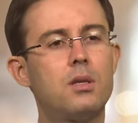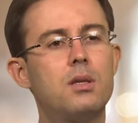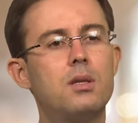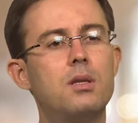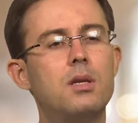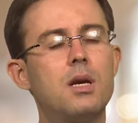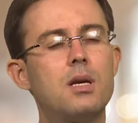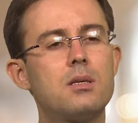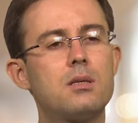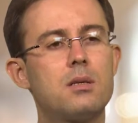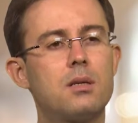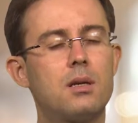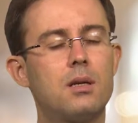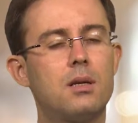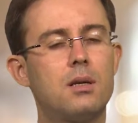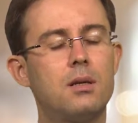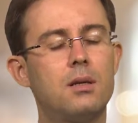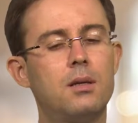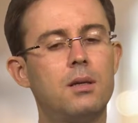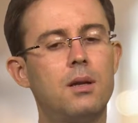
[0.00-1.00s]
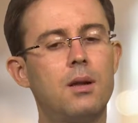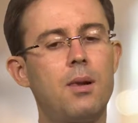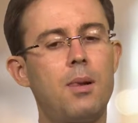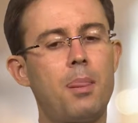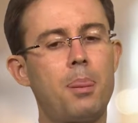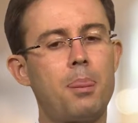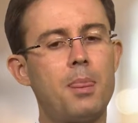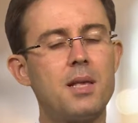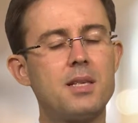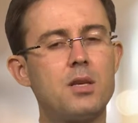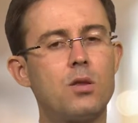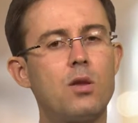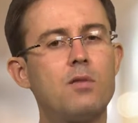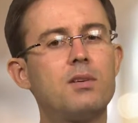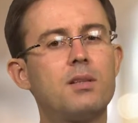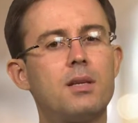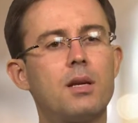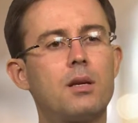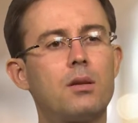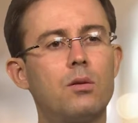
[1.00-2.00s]
dessa, dessa
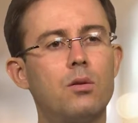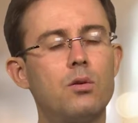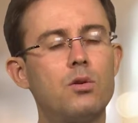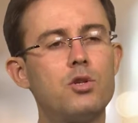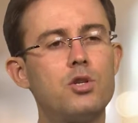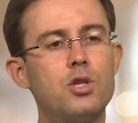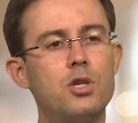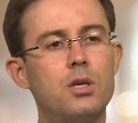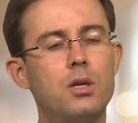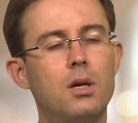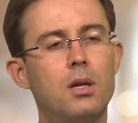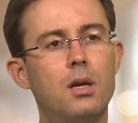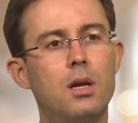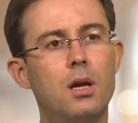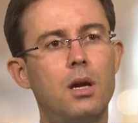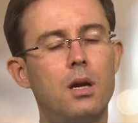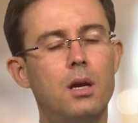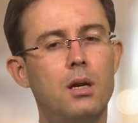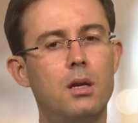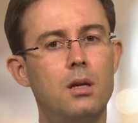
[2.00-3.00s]
nova tecnologia, né?